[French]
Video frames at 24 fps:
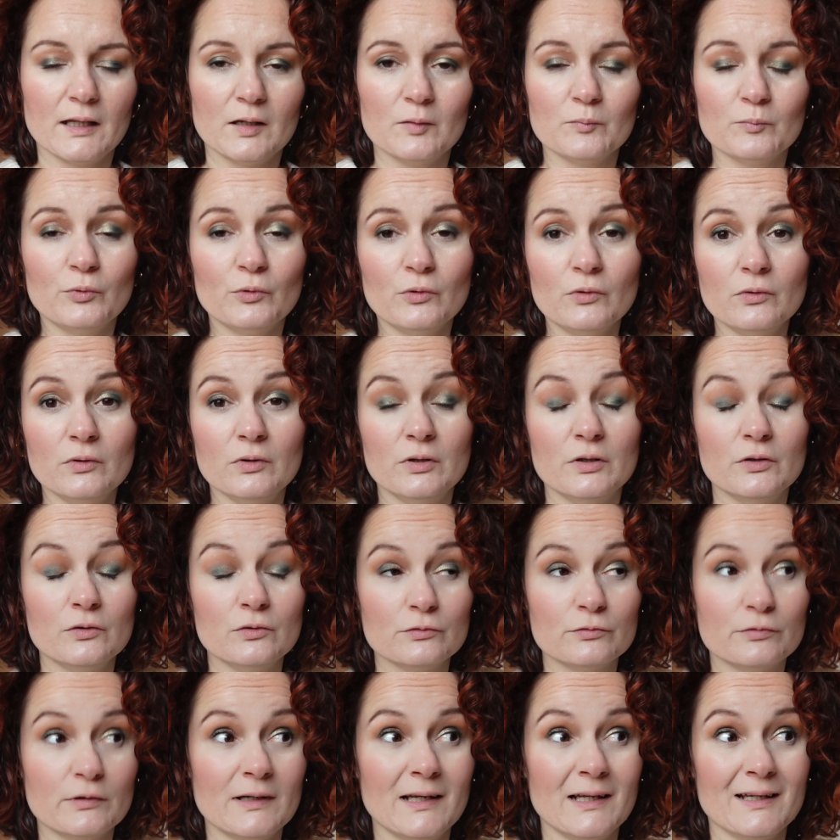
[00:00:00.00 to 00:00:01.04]
Bon,
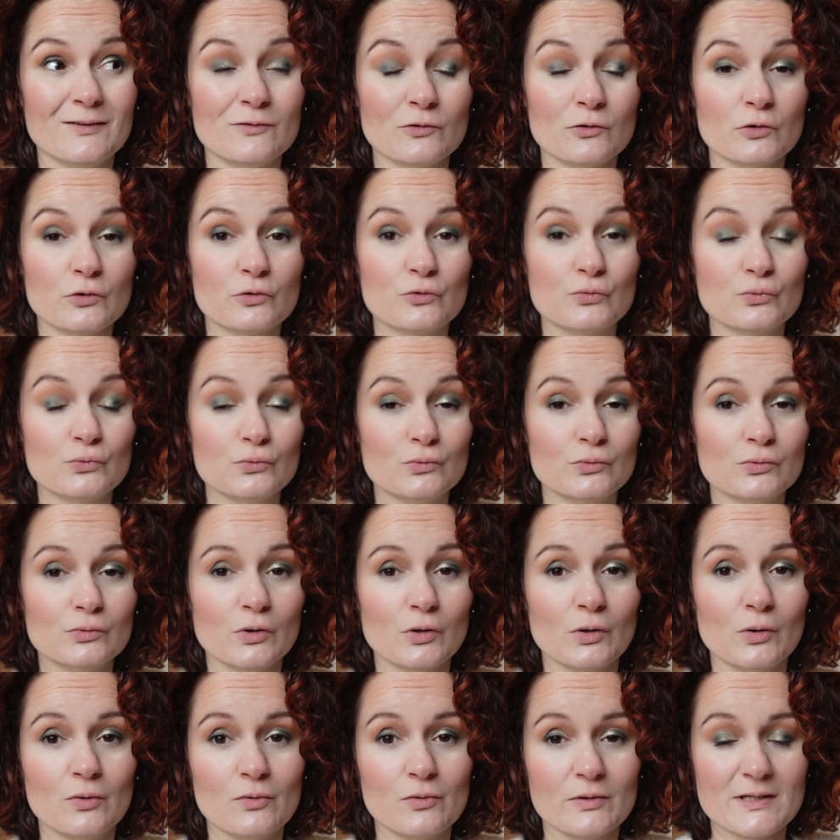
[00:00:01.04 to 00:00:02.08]
nous voilà de retour.
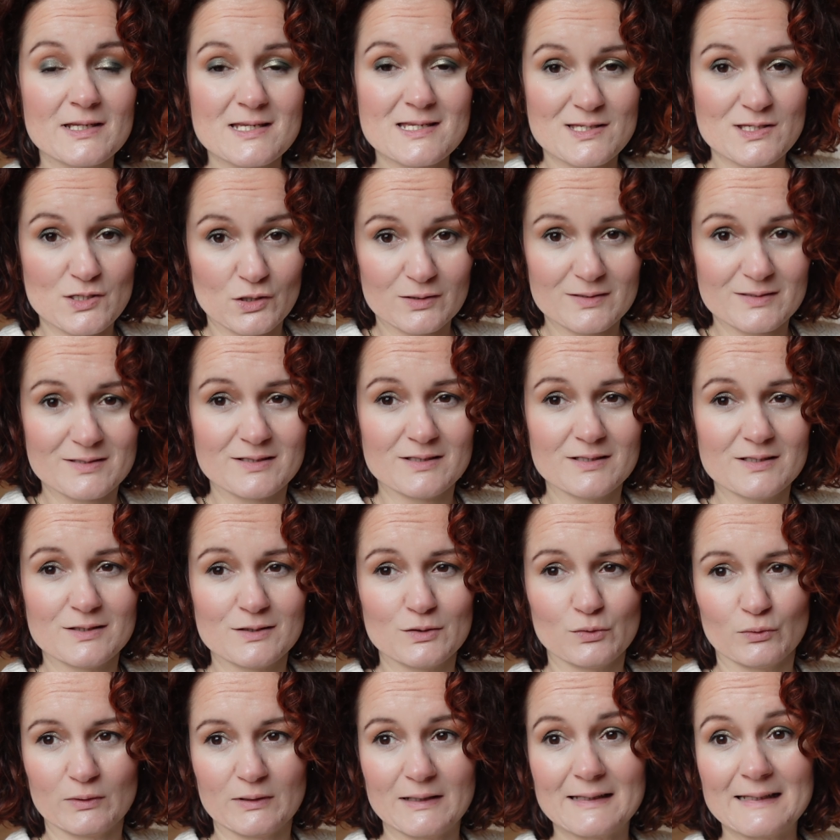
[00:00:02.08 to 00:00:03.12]
On est sorti,
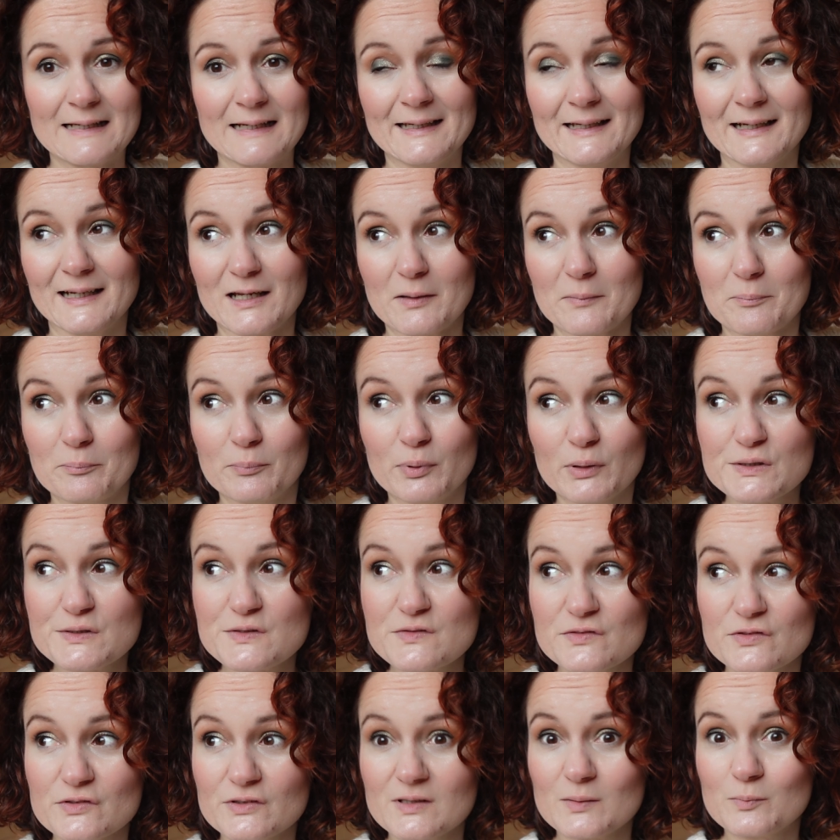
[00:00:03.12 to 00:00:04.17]
on est allé à la
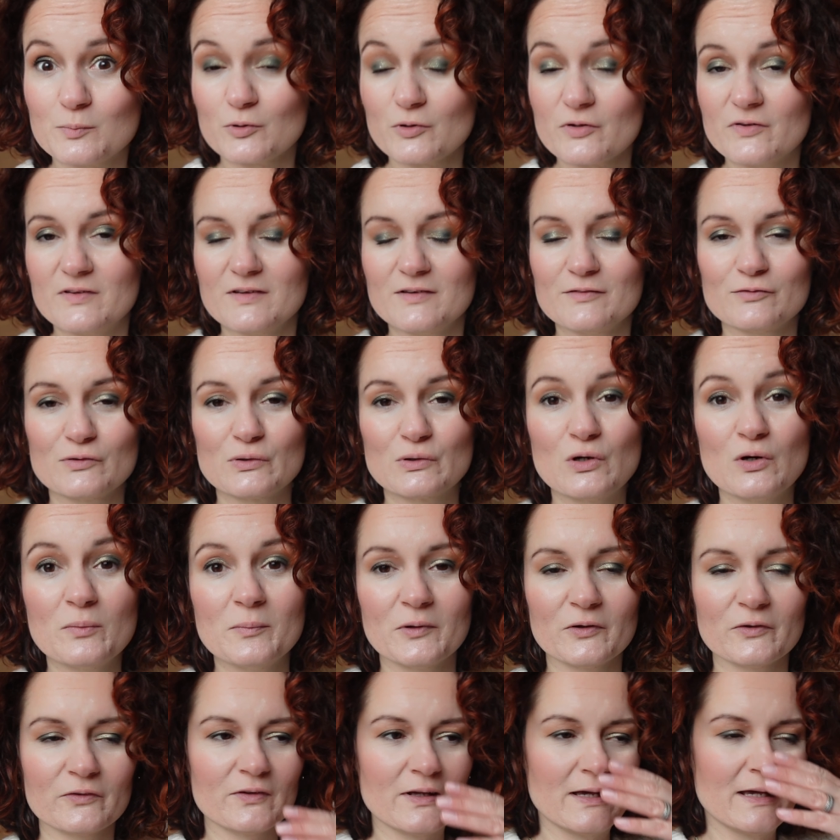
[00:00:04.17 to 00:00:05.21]
poste déposer vos
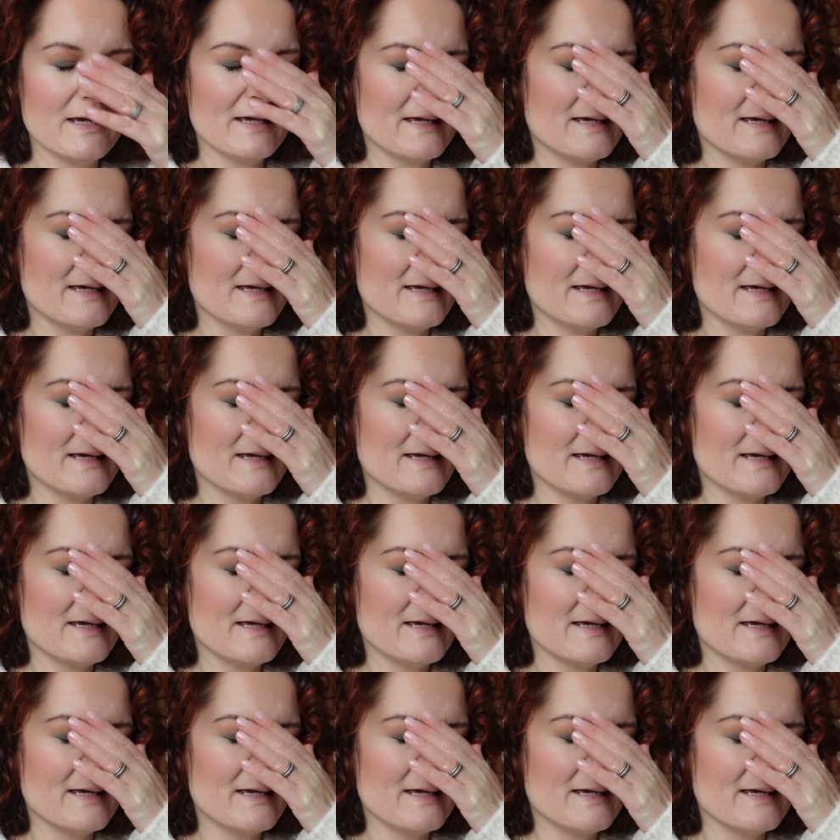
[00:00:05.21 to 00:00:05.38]
commandes.